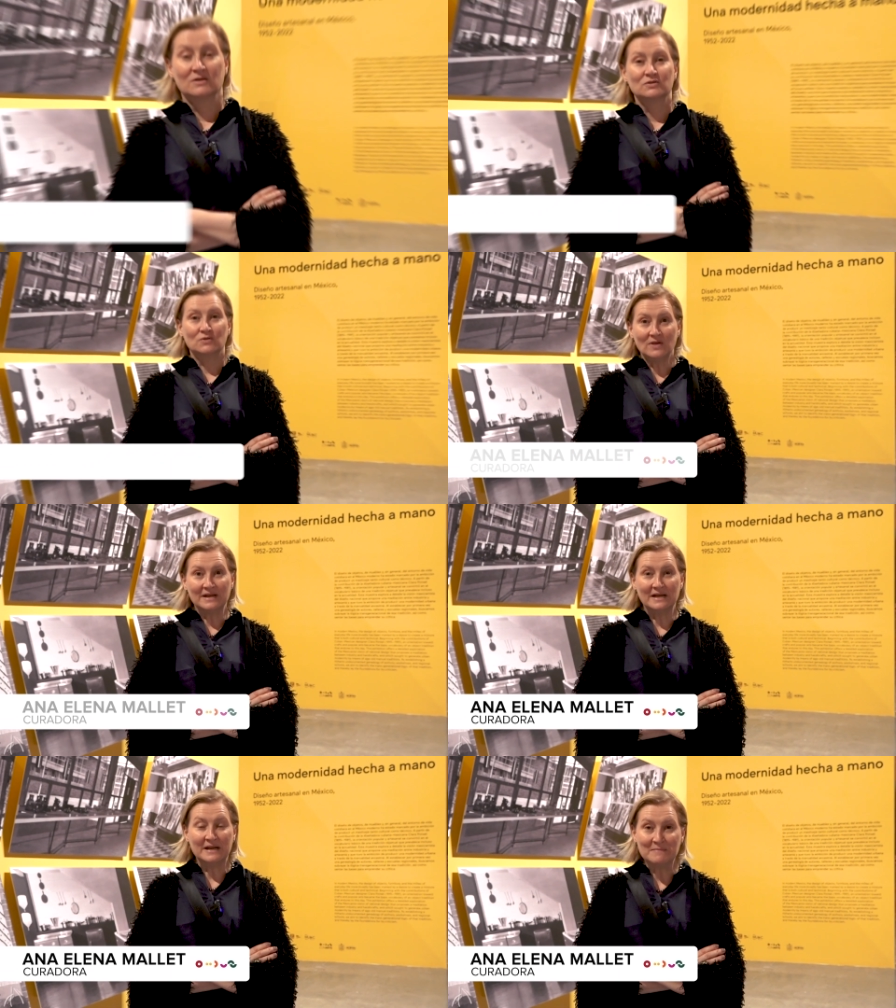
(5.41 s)
Soy
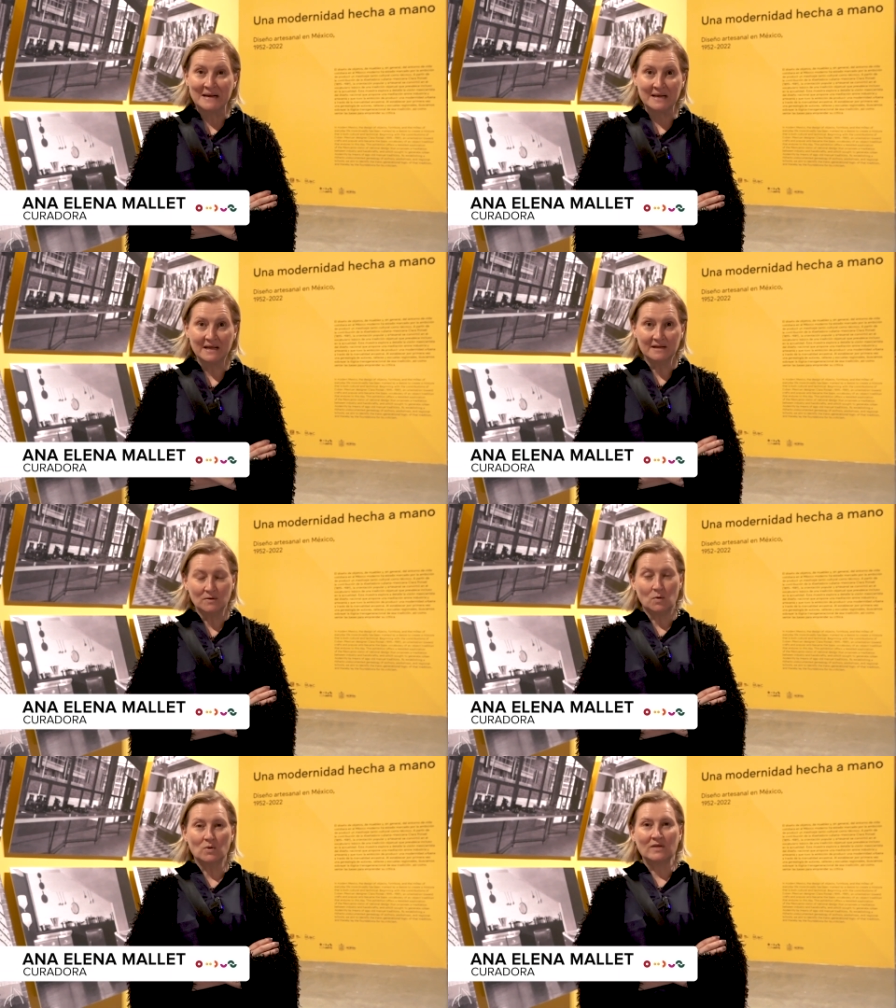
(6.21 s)
Anelena Malé,
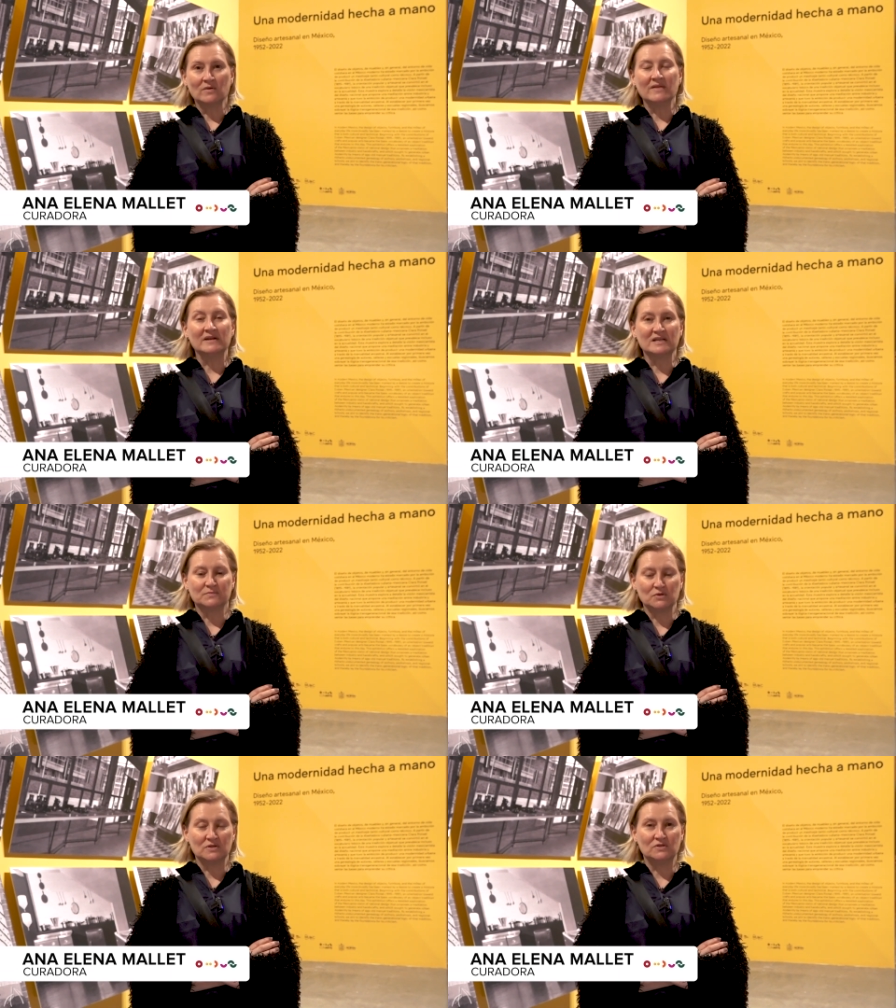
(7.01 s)
curadora de la
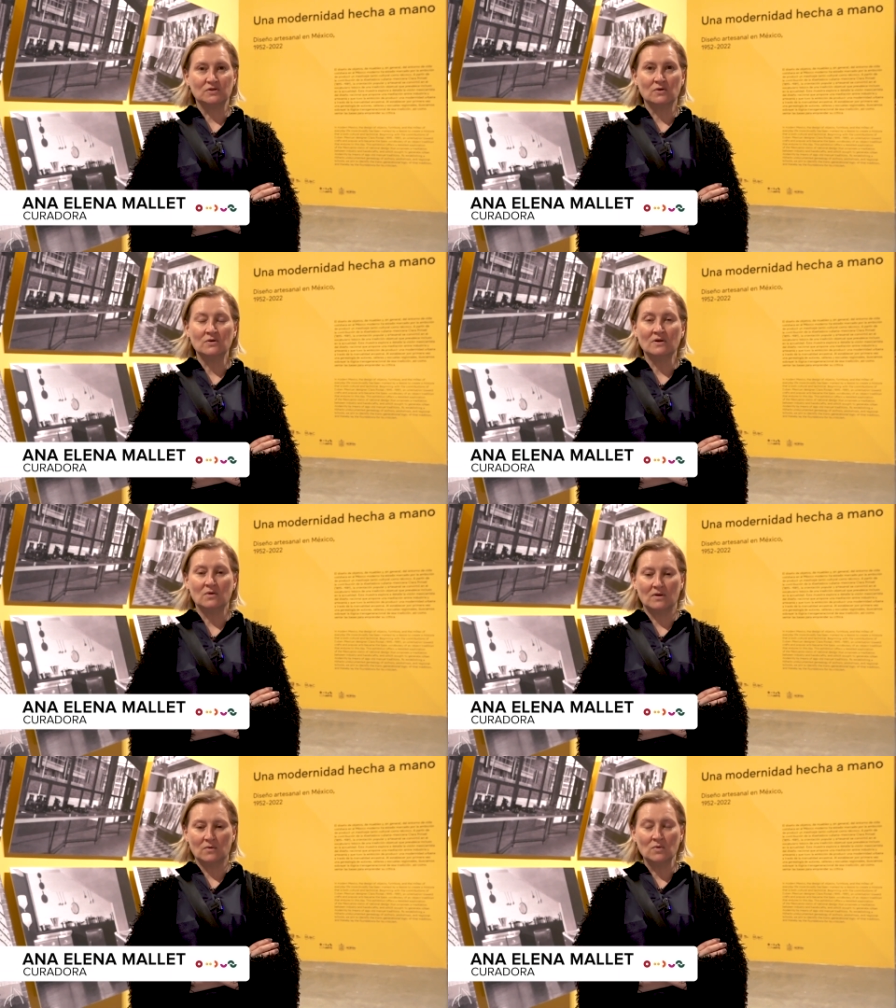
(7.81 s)
exposición
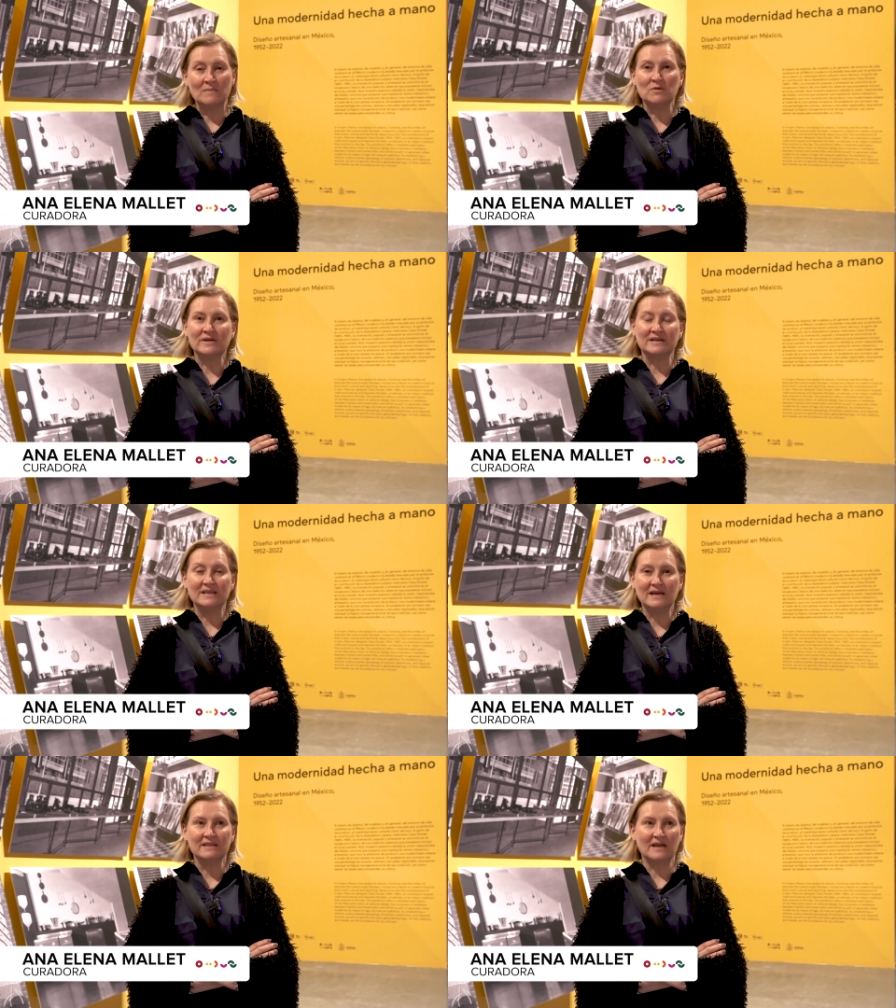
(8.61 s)
Una
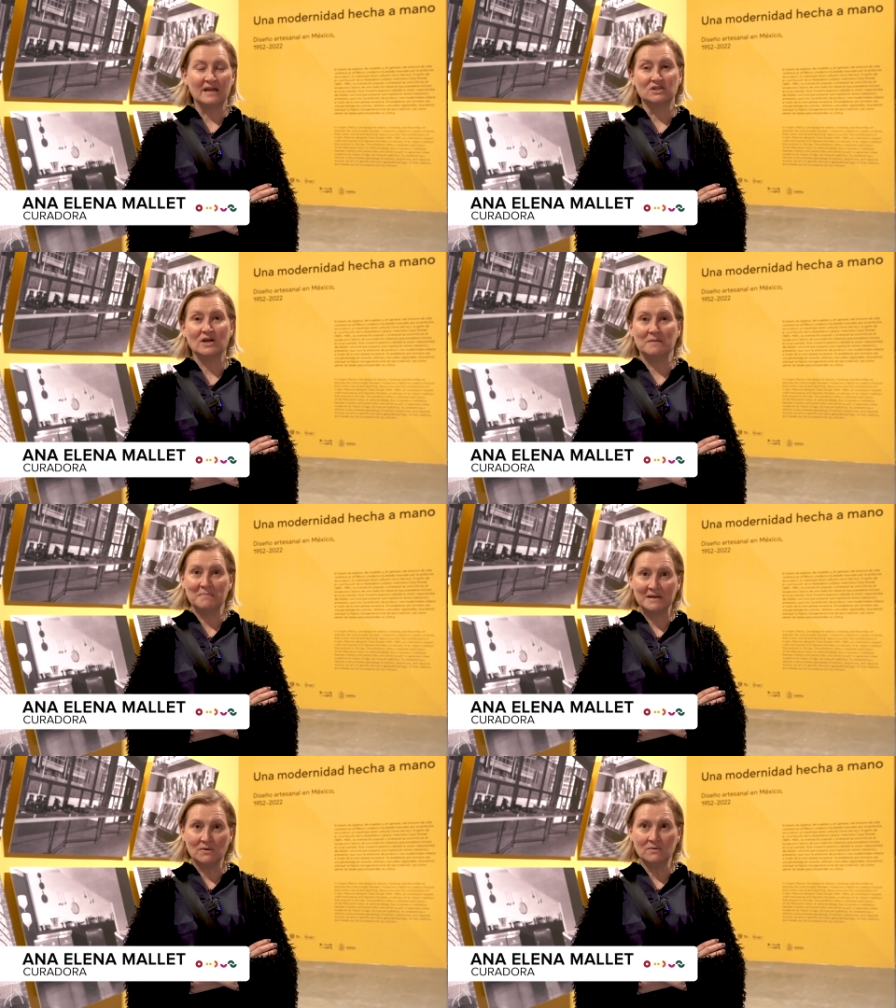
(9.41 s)
modernidad hecha a
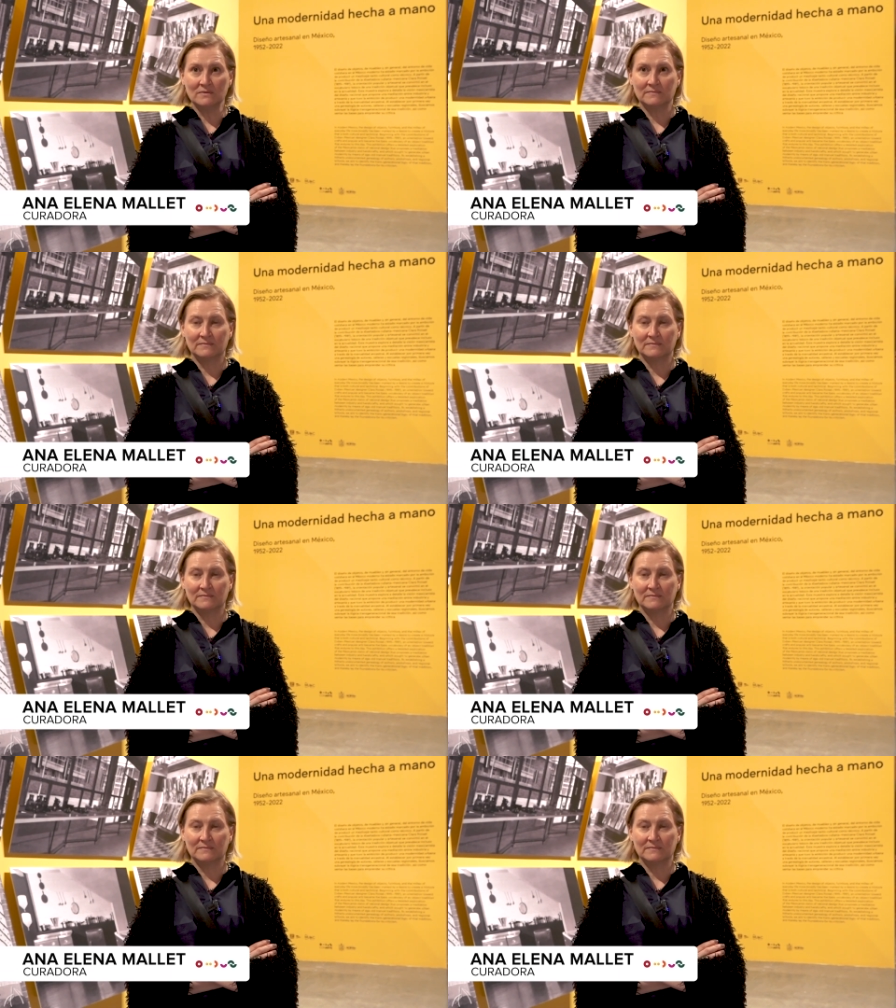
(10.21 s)
mano,